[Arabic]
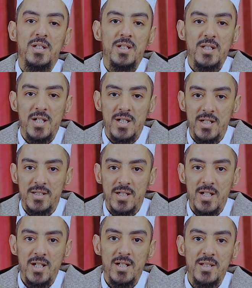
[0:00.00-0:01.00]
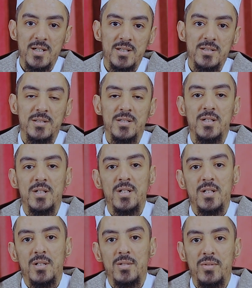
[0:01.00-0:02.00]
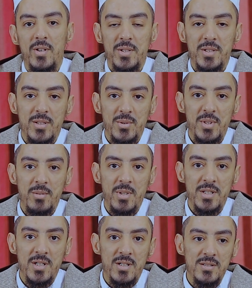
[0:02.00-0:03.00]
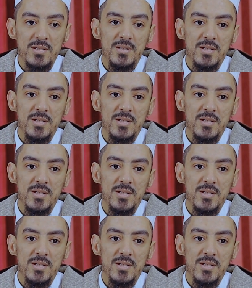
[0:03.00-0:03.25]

إلها أحدا فردا صمدا